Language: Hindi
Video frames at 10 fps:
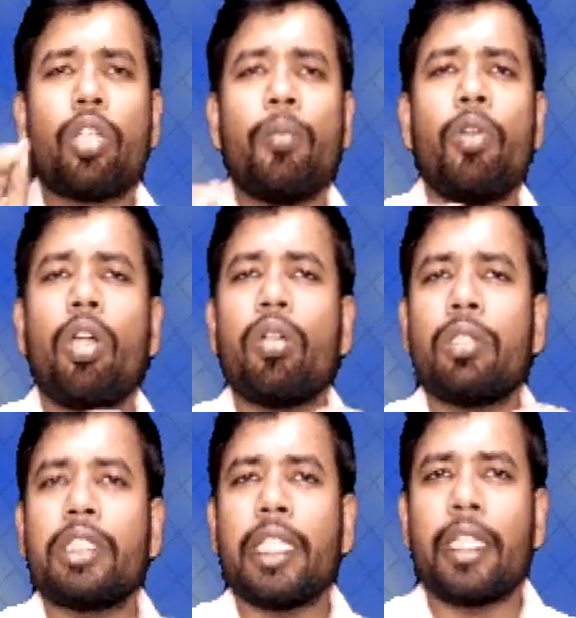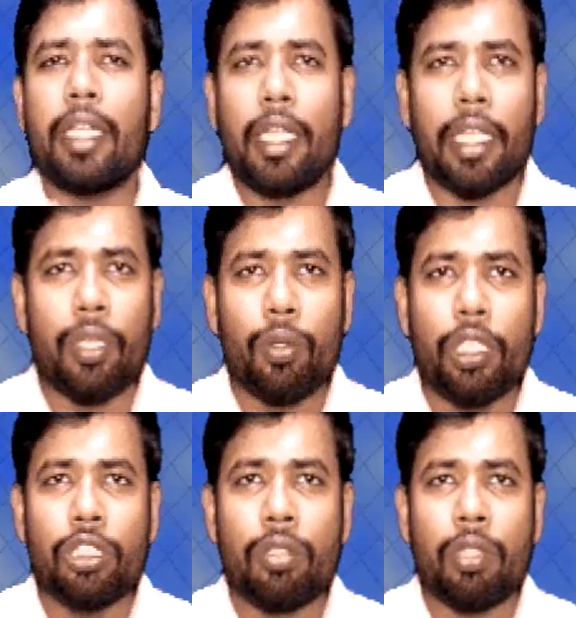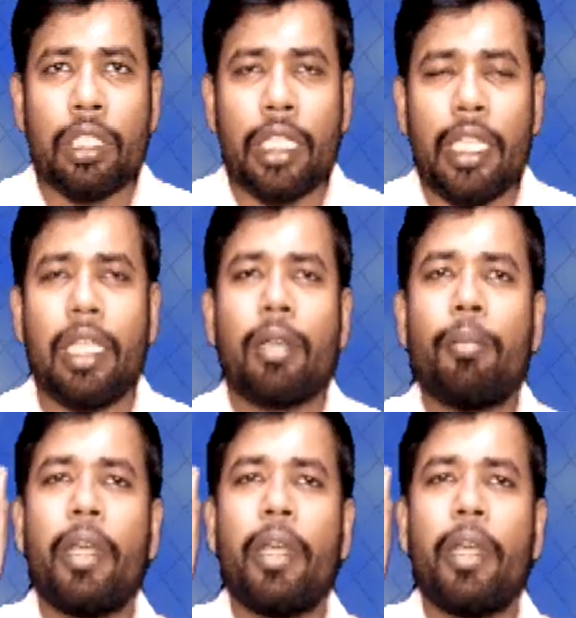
सॉम नॉट को चेक करने की कोई जरूरत नहीं